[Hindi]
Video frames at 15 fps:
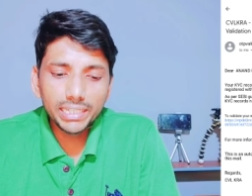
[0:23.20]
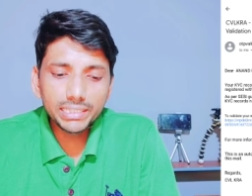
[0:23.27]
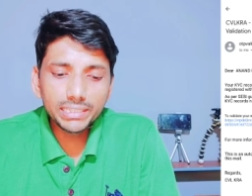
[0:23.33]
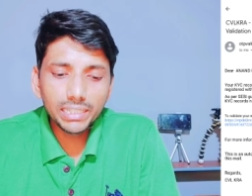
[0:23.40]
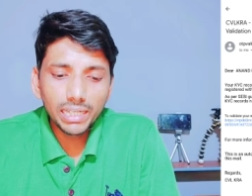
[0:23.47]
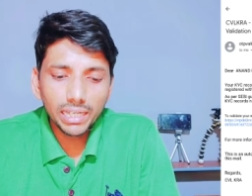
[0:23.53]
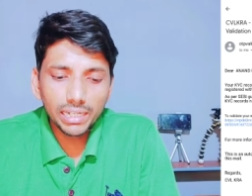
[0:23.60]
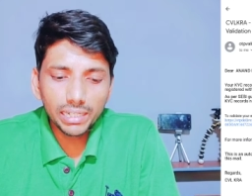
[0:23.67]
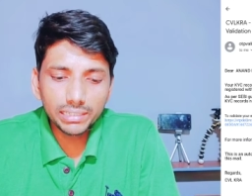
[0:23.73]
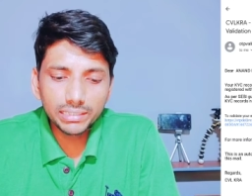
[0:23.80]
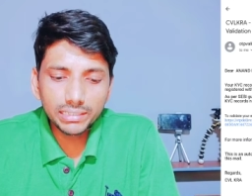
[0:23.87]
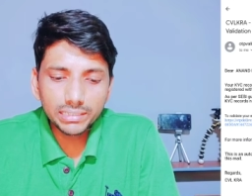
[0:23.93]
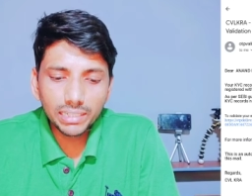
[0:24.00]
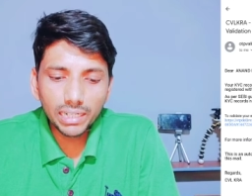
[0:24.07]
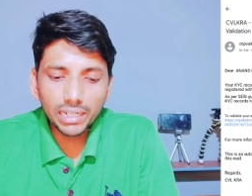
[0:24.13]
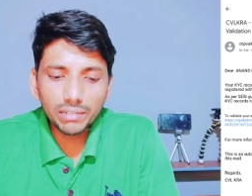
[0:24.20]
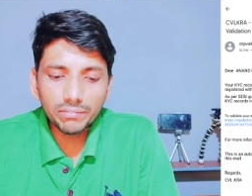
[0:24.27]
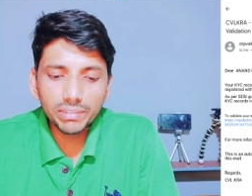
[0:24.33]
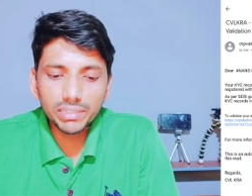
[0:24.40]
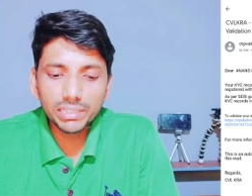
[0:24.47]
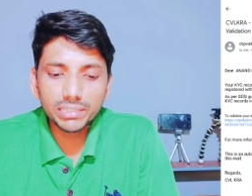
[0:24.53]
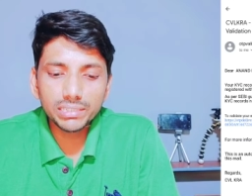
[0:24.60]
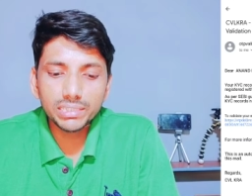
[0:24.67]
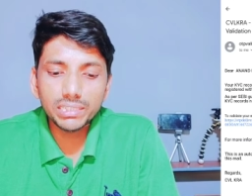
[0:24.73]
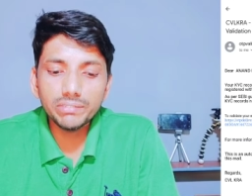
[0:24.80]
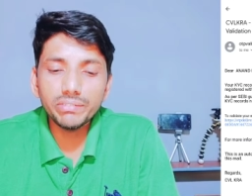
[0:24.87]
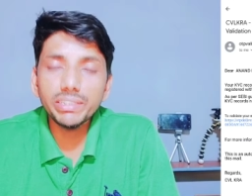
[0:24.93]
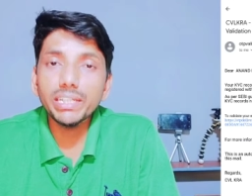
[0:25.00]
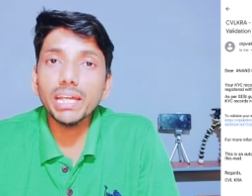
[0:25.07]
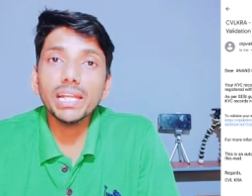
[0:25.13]
इज रजिस्टर्ड विथ सी
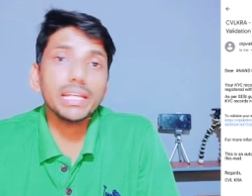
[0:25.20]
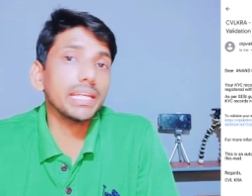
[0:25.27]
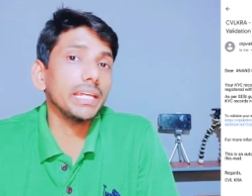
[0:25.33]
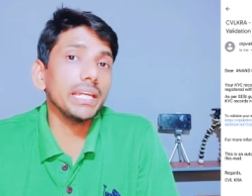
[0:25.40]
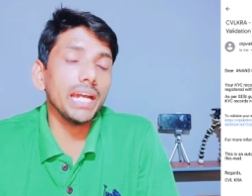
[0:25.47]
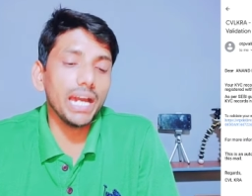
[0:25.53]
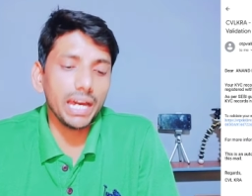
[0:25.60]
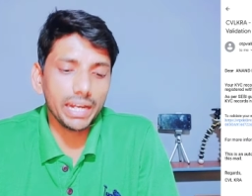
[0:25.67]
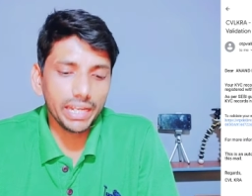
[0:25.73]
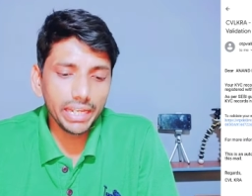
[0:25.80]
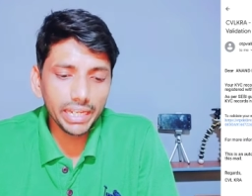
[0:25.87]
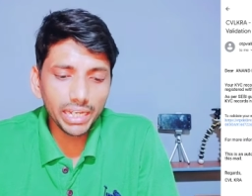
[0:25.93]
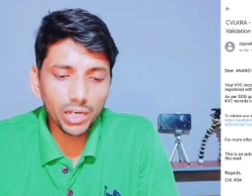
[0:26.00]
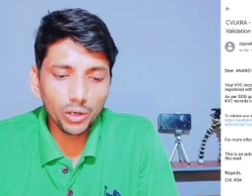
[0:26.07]
वी एल के आर ए